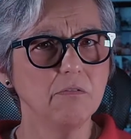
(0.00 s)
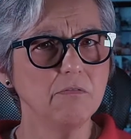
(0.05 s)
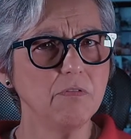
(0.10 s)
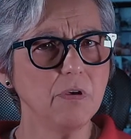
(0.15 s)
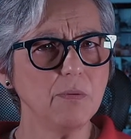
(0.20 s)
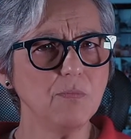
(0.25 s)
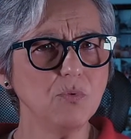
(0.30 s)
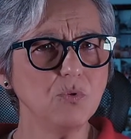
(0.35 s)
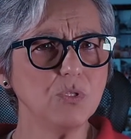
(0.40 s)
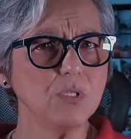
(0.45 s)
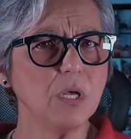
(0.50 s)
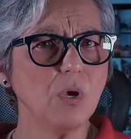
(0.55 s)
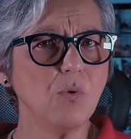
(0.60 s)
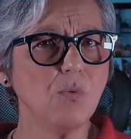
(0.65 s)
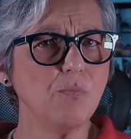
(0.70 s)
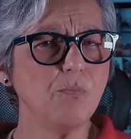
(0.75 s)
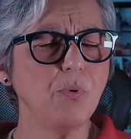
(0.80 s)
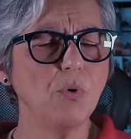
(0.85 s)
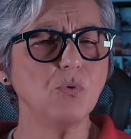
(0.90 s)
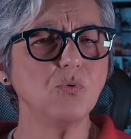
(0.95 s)
Vamos a
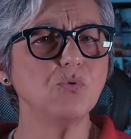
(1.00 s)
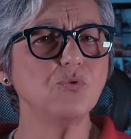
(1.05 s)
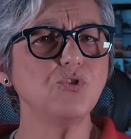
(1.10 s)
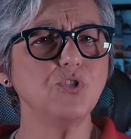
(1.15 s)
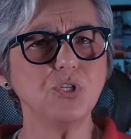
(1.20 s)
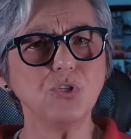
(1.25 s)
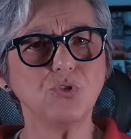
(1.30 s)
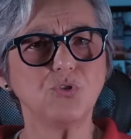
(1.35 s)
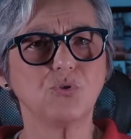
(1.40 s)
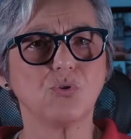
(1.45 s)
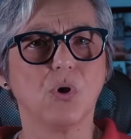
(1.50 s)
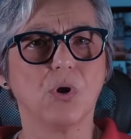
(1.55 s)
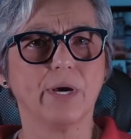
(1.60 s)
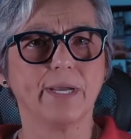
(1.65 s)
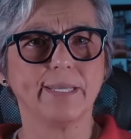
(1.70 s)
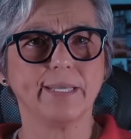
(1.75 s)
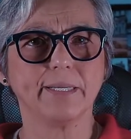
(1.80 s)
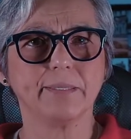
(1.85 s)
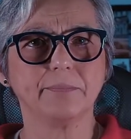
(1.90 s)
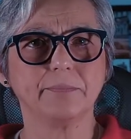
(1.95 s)
um pouco de
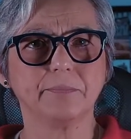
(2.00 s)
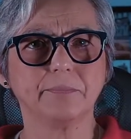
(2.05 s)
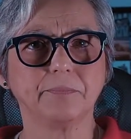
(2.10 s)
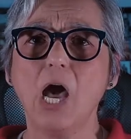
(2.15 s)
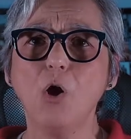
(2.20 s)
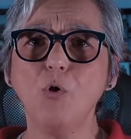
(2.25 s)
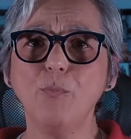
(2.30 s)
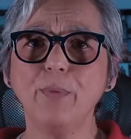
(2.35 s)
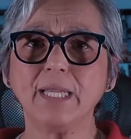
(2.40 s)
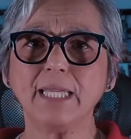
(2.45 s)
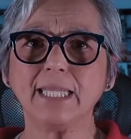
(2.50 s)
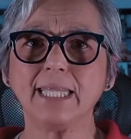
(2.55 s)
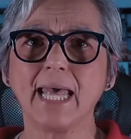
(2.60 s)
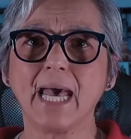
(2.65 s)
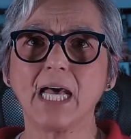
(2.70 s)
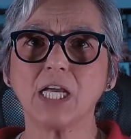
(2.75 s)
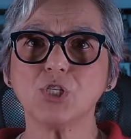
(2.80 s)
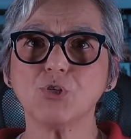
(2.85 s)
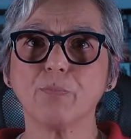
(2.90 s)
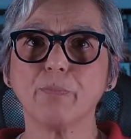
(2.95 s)
história. A
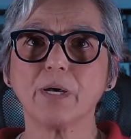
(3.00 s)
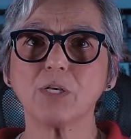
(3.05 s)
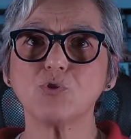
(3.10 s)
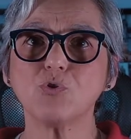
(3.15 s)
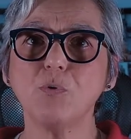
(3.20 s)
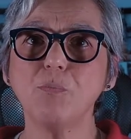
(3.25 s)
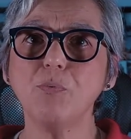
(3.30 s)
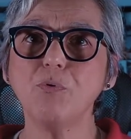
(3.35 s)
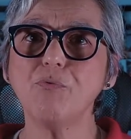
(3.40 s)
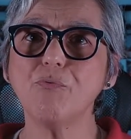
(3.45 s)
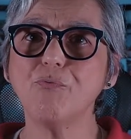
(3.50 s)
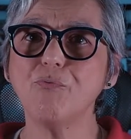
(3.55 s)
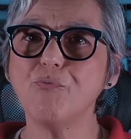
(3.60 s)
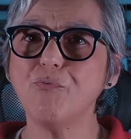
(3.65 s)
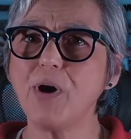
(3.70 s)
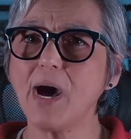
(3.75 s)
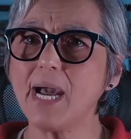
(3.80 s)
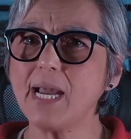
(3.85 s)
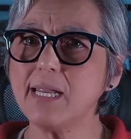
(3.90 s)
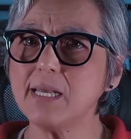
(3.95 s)
humanidade passou por
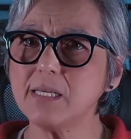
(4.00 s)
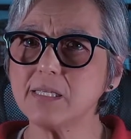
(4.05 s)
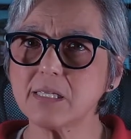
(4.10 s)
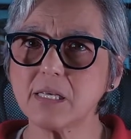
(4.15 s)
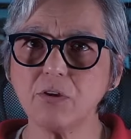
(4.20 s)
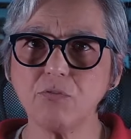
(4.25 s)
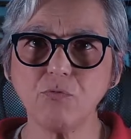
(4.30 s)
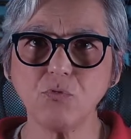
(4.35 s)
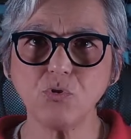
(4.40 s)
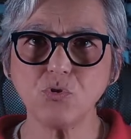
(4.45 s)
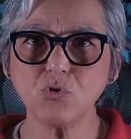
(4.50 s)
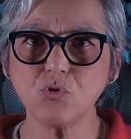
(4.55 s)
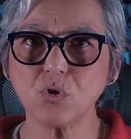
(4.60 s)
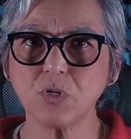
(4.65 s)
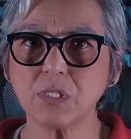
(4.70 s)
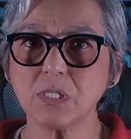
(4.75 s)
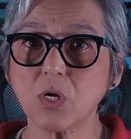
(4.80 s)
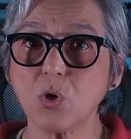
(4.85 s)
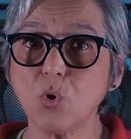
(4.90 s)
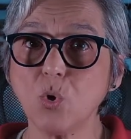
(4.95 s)
várias
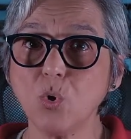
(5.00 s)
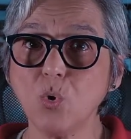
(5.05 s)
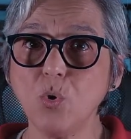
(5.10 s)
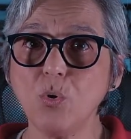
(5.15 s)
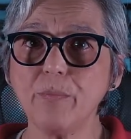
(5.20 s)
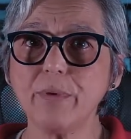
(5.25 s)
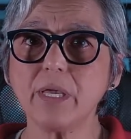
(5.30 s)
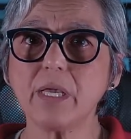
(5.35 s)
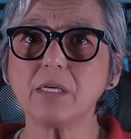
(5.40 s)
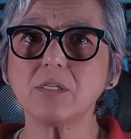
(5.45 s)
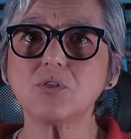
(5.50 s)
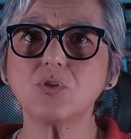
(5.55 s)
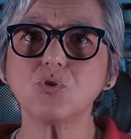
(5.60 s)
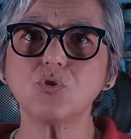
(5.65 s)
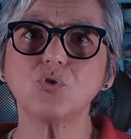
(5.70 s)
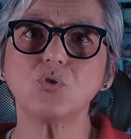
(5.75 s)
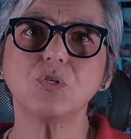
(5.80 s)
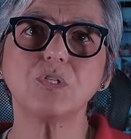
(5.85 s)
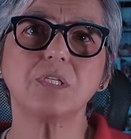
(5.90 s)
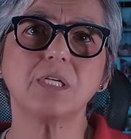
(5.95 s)
revoluções econômicas,
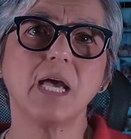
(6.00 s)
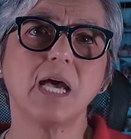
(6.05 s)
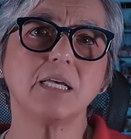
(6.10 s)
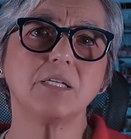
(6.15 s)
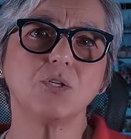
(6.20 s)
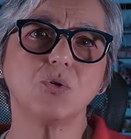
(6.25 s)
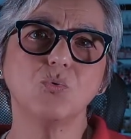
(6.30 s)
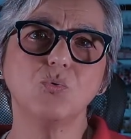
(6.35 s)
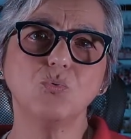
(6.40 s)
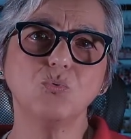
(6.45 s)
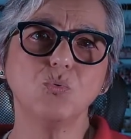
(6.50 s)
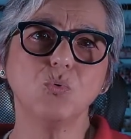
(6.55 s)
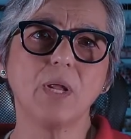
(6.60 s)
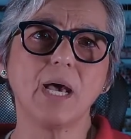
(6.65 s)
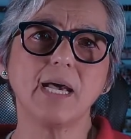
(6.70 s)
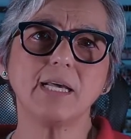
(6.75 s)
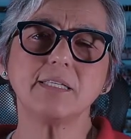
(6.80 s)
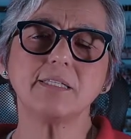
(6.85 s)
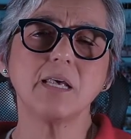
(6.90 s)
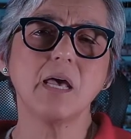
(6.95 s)
sociais e
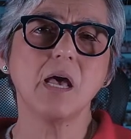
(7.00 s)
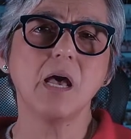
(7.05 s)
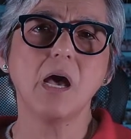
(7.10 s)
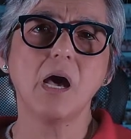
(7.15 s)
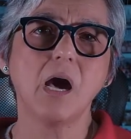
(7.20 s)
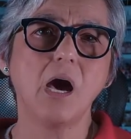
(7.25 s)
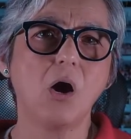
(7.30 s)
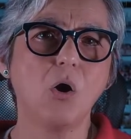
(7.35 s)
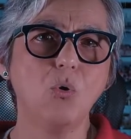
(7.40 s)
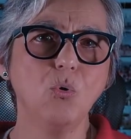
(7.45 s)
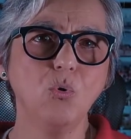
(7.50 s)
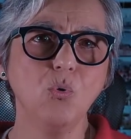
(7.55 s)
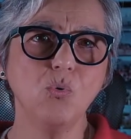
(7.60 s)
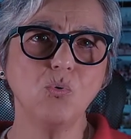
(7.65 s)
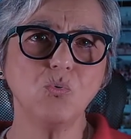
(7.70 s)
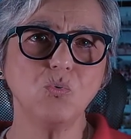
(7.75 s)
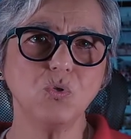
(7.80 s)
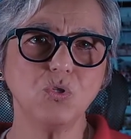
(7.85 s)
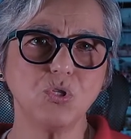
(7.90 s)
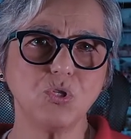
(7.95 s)
culturais ao
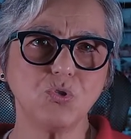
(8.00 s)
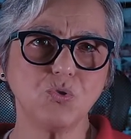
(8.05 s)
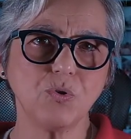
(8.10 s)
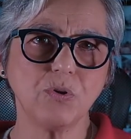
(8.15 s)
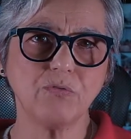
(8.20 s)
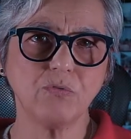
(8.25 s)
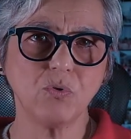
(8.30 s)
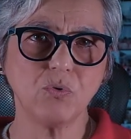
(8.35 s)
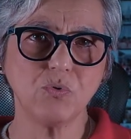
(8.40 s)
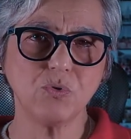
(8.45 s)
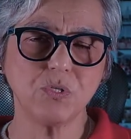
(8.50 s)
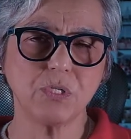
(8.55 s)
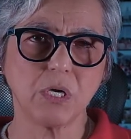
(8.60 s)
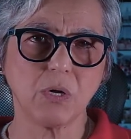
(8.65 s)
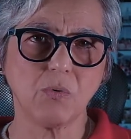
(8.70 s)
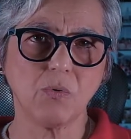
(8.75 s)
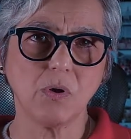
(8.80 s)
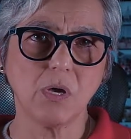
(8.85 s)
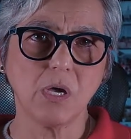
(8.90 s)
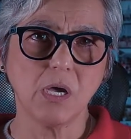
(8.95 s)
longo de sua
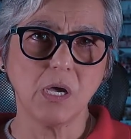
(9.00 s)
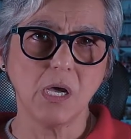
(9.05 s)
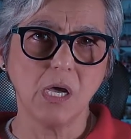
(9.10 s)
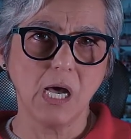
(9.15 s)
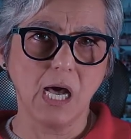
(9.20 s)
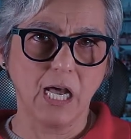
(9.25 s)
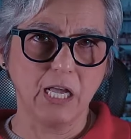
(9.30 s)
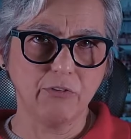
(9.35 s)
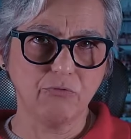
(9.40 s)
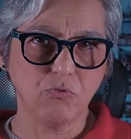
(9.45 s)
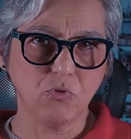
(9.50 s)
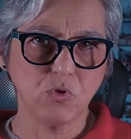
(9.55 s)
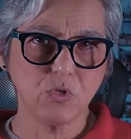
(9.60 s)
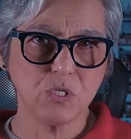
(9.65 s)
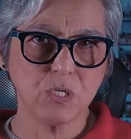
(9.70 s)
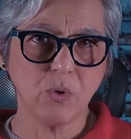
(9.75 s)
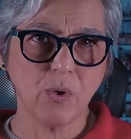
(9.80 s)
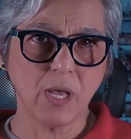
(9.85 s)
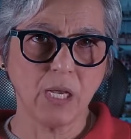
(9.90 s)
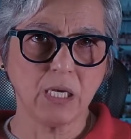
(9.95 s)
evolução. A
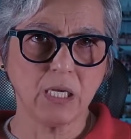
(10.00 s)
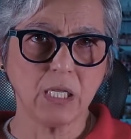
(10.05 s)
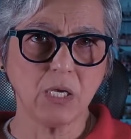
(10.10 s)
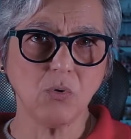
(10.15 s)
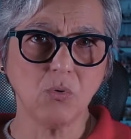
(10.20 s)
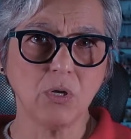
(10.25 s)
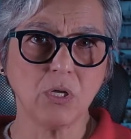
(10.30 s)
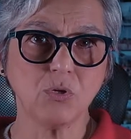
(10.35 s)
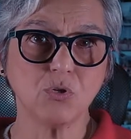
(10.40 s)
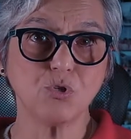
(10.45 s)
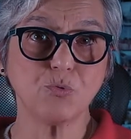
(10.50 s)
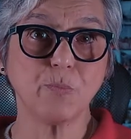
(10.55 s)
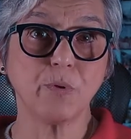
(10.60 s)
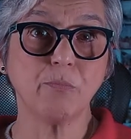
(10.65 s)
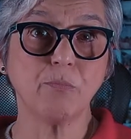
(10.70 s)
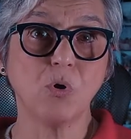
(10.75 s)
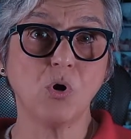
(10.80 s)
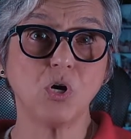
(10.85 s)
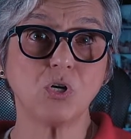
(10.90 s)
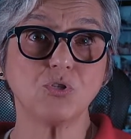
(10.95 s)
revolução agrícola nos
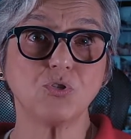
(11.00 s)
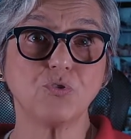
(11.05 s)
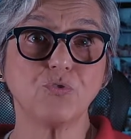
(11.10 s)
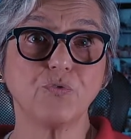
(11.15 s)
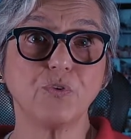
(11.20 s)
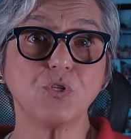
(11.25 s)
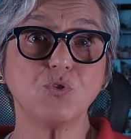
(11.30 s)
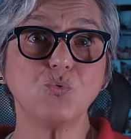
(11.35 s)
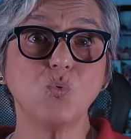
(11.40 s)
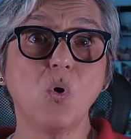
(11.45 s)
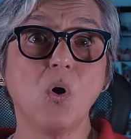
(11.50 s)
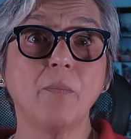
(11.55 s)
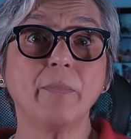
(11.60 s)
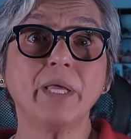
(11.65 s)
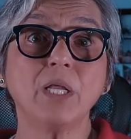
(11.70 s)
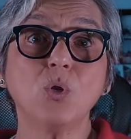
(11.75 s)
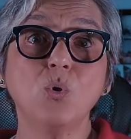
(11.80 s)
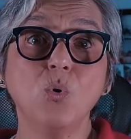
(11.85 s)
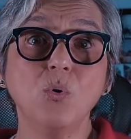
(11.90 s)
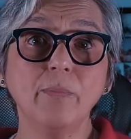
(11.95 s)
primórdios fez do
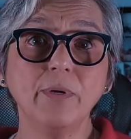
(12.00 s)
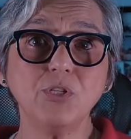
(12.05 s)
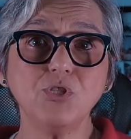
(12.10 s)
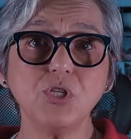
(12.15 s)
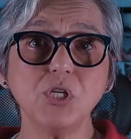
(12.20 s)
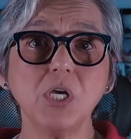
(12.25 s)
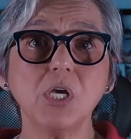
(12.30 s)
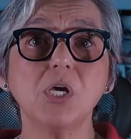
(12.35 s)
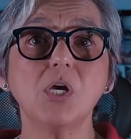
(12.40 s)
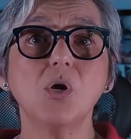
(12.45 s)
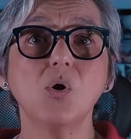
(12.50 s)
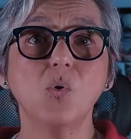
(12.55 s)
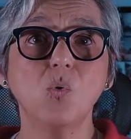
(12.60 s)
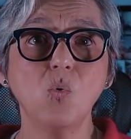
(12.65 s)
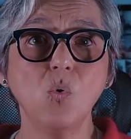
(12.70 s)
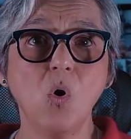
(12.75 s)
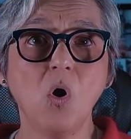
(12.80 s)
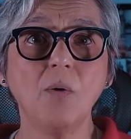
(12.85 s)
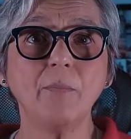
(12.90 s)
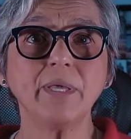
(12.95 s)
homem nômade
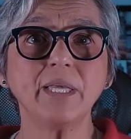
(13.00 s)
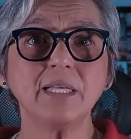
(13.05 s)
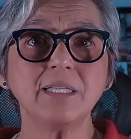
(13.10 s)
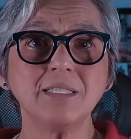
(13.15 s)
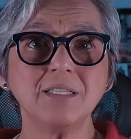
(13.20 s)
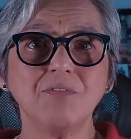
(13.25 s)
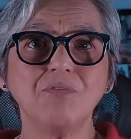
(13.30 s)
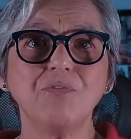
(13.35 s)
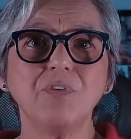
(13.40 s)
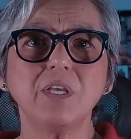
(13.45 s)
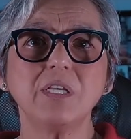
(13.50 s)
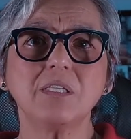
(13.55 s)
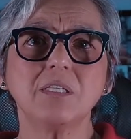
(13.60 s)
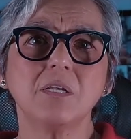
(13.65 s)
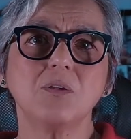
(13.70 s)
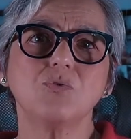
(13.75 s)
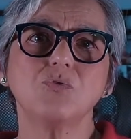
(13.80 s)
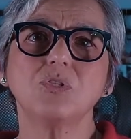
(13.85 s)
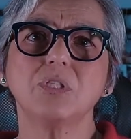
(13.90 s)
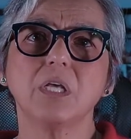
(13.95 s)
um homem que se
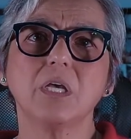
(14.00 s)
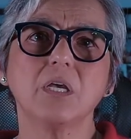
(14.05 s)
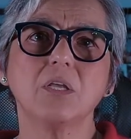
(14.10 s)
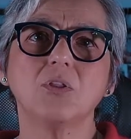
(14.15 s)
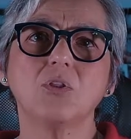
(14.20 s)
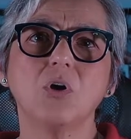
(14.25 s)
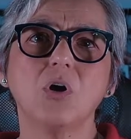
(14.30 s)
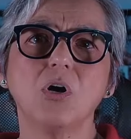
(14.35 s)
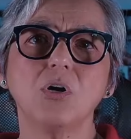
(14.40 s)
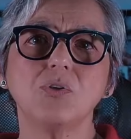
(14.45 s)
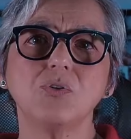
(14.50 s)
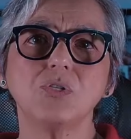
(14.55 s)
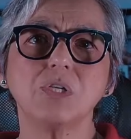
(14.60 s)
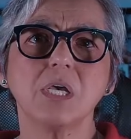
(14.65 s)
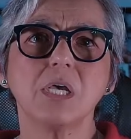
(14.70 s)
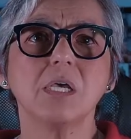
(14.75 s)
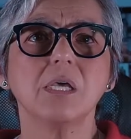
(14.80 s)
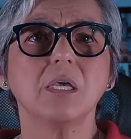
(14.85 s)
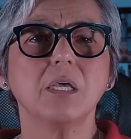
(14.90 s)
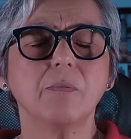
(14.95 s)
fixa nos territórios
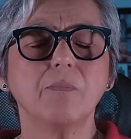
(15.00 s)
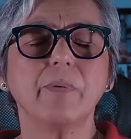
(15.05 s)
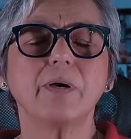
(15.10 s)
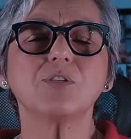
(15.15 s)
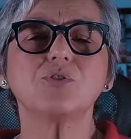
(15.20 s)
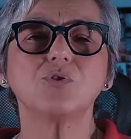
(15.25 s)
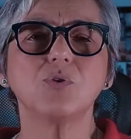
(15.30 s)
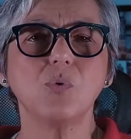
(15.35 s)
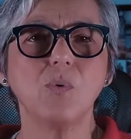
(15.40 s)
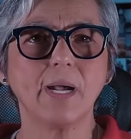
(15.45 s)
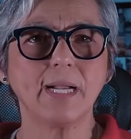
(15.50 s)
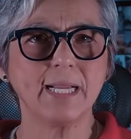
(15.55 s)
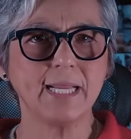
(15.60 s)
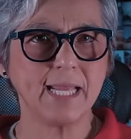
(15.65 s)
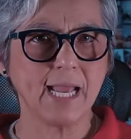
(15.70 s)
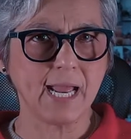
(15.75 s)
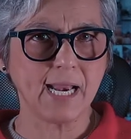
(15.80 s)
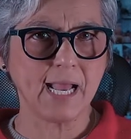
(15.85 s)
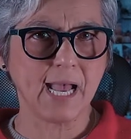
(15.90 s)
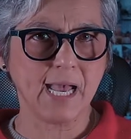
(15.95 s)
e passou a
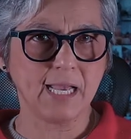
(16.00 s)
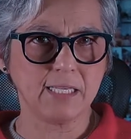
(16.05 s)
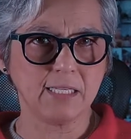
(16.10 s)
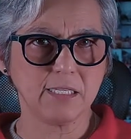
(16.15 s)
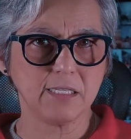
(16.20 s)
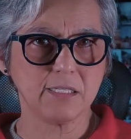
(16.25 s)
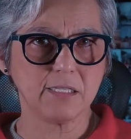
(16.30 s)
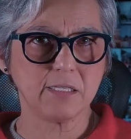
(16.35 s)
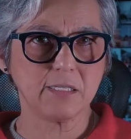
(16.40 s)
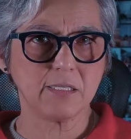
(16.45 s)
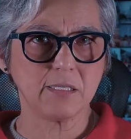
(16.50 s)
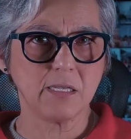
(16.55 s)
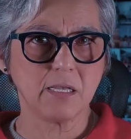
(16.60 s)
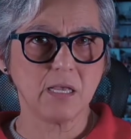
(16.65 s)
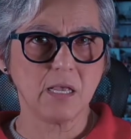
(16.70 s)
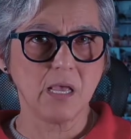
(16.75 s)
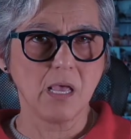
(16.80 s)
criar raízes.